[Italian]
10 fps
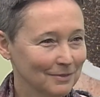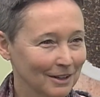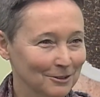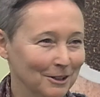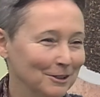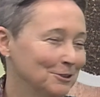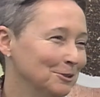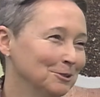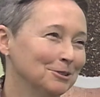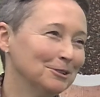Allora,
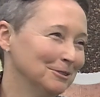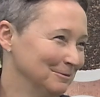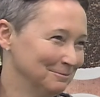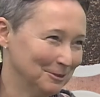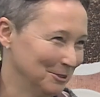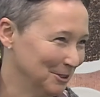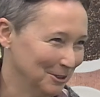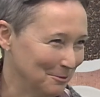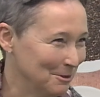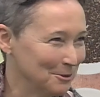innanzitutto, così
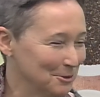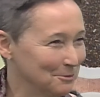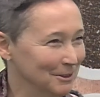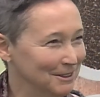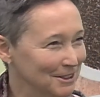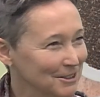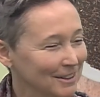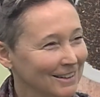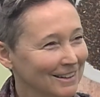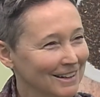come
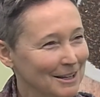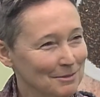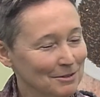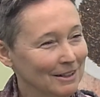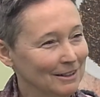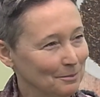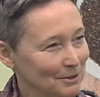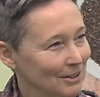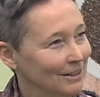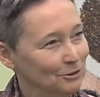consumatrice, mi viene da
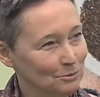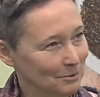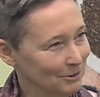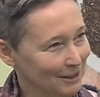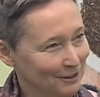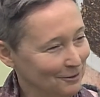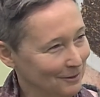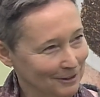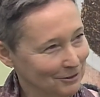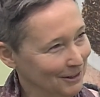pensare che dobbiamo andare la,
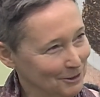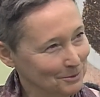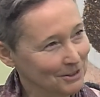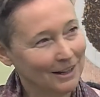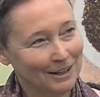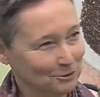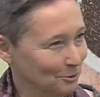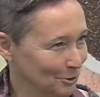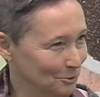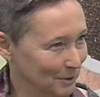a fare la spesa a
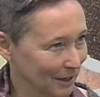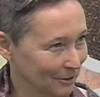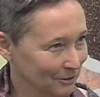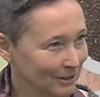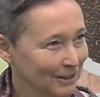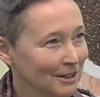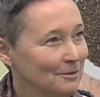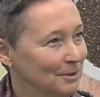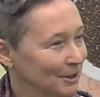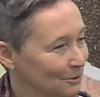stomaco pieno, okay.
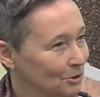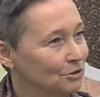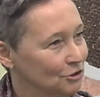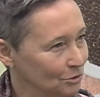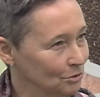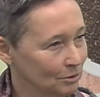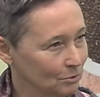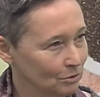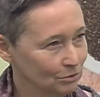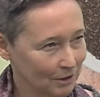perché questo ci aiuta
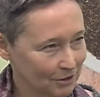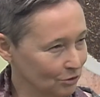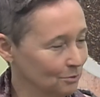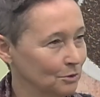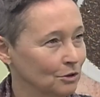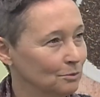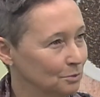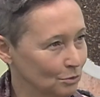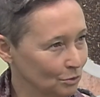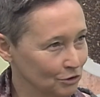molto a essere un pochino
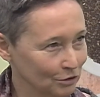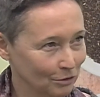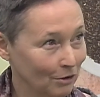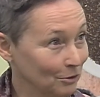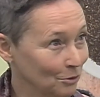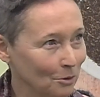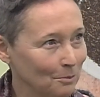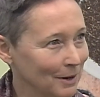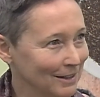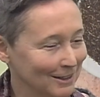più lucidi, no? a non
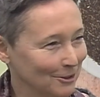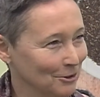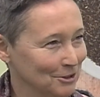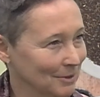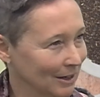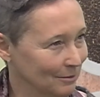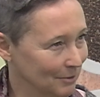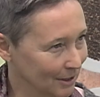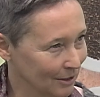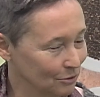comprare delle cose magari in
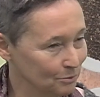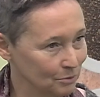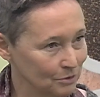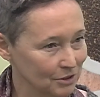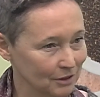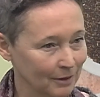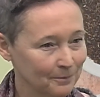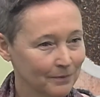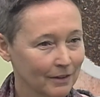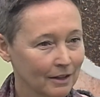maniera compulsiva
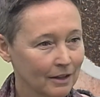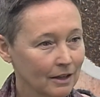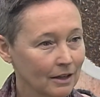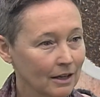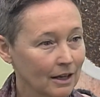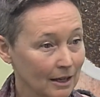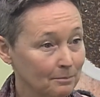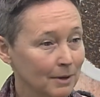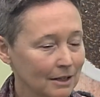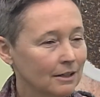e
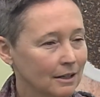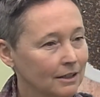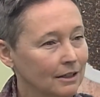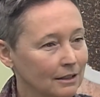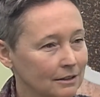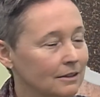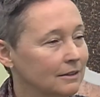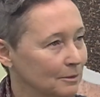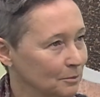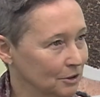prendere anche del
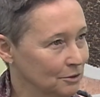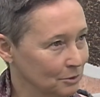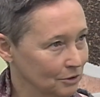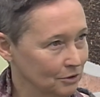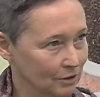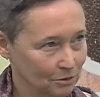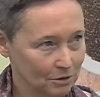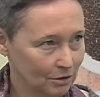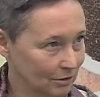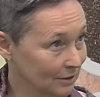tempo a disposizione,
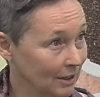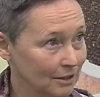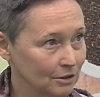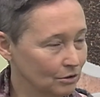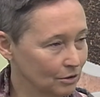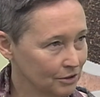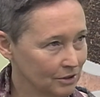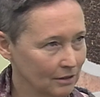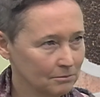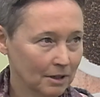quindi non andare di
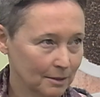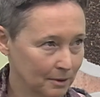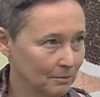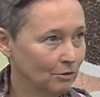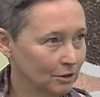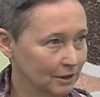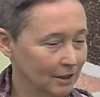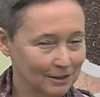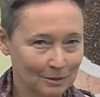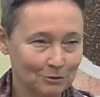corsa, ma le prime volte
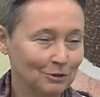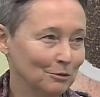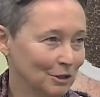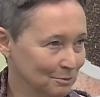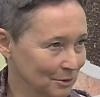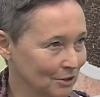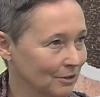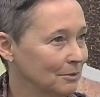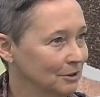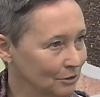che andiamo a fare una spesa
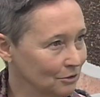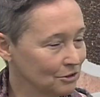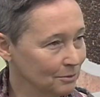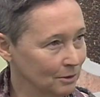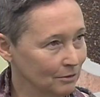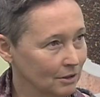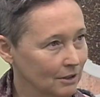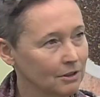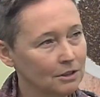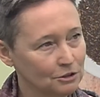veramente consapevole,
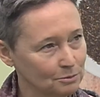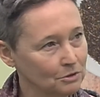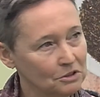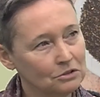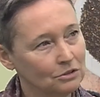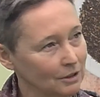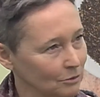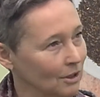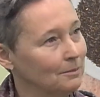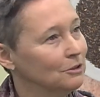avere a disposizione
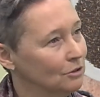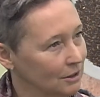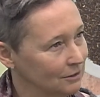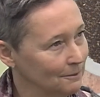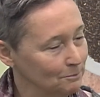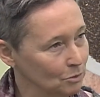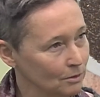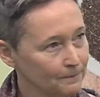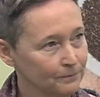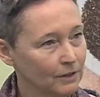quella mezz'oretta in più
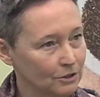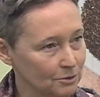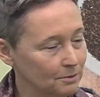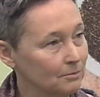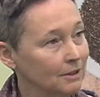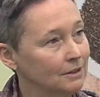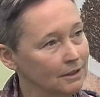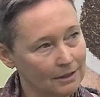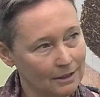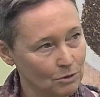che ci permette di
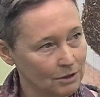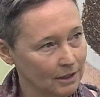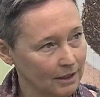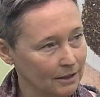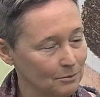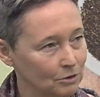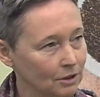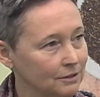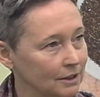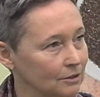andare a guardare in modo
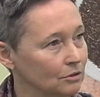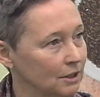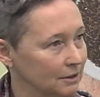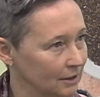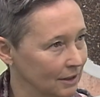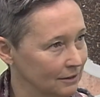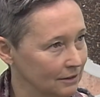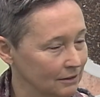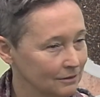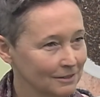attento le
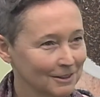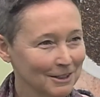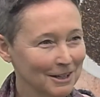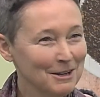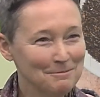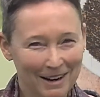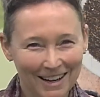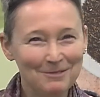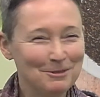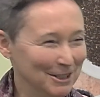etichette
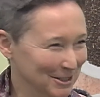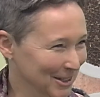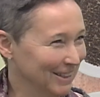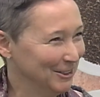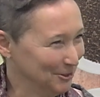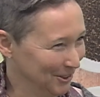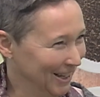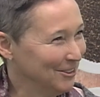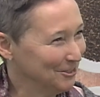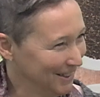magari munirsi anche di
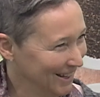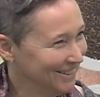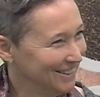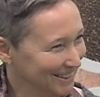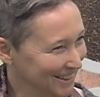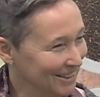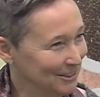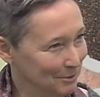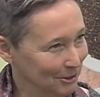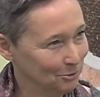occhiali o di lente di
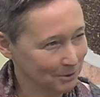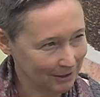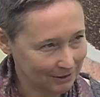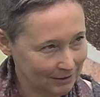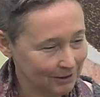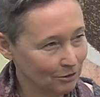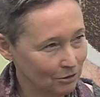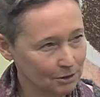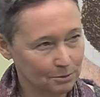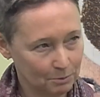ingrandimento, perché certo. tante
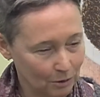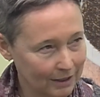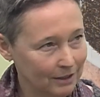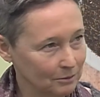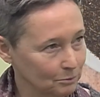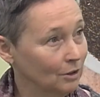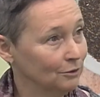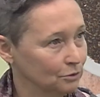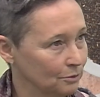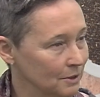volte proprio anche un po' la
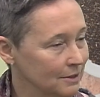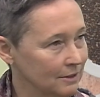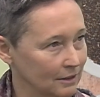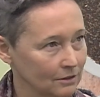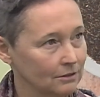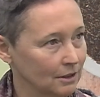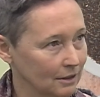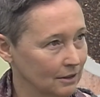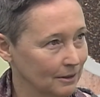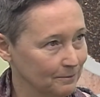furbizia no?
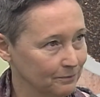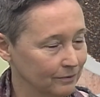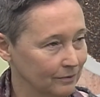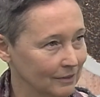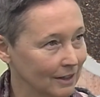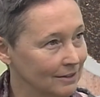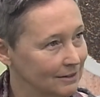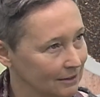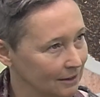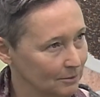
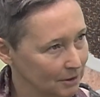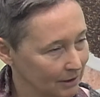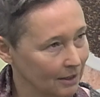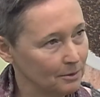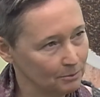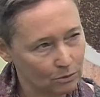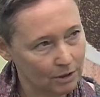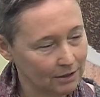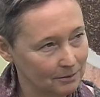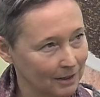dell'azienda alimentare è proprio
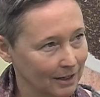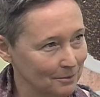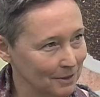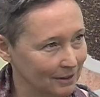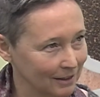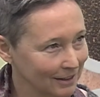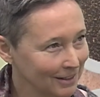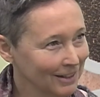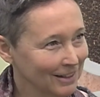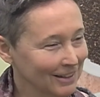quella di magari mettere
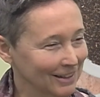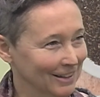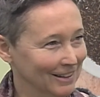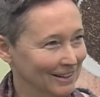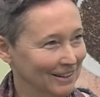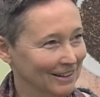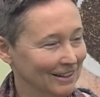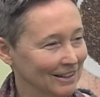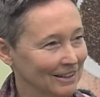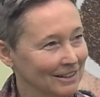
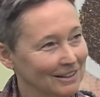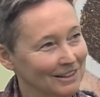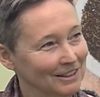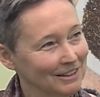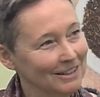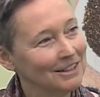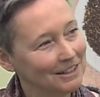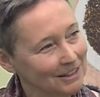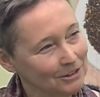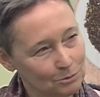eh, gli
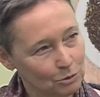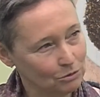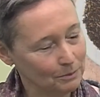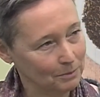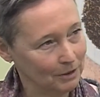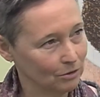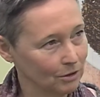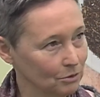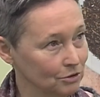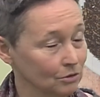ingredienti molto in piccolo
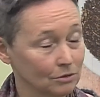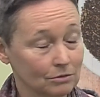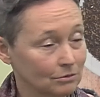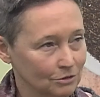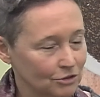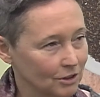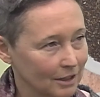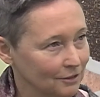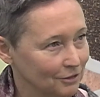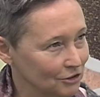e questo non ci
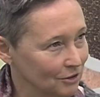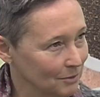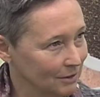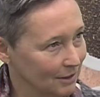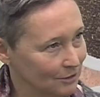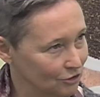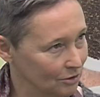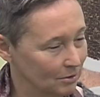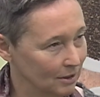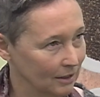rende facilmente
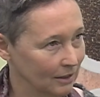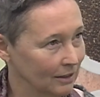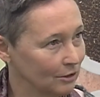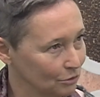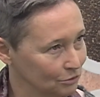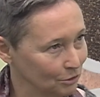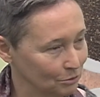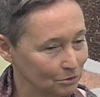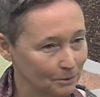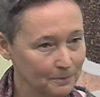leggibile il
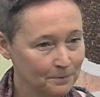contenuto.